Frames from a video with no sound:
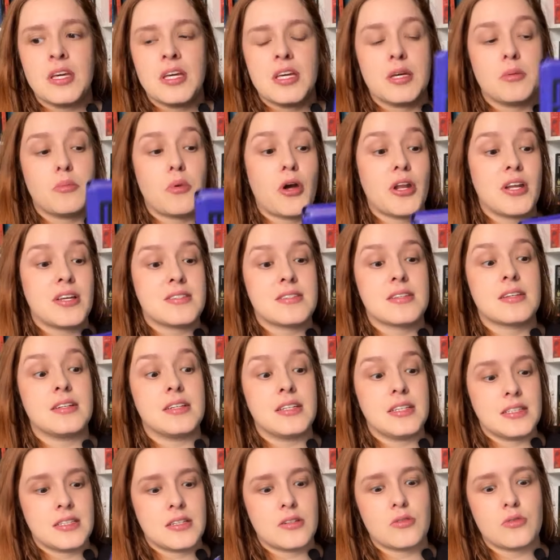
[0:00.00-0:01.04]
Embora a
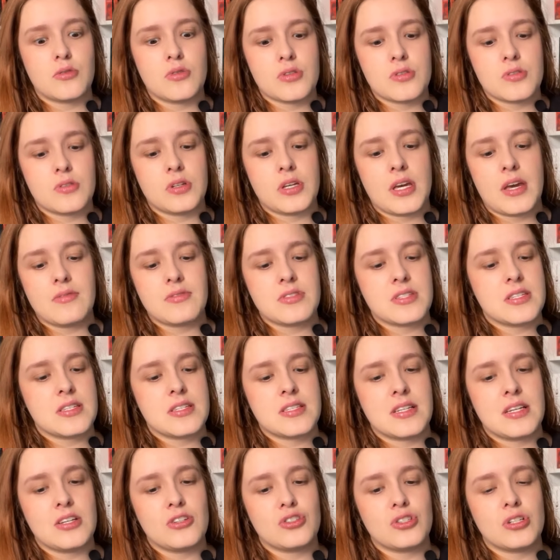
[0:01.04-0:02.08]
escrita do Dostoiévski
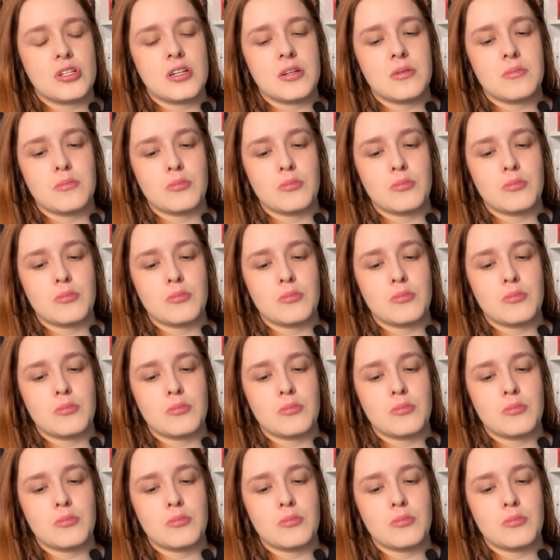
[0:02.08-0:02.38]
esteja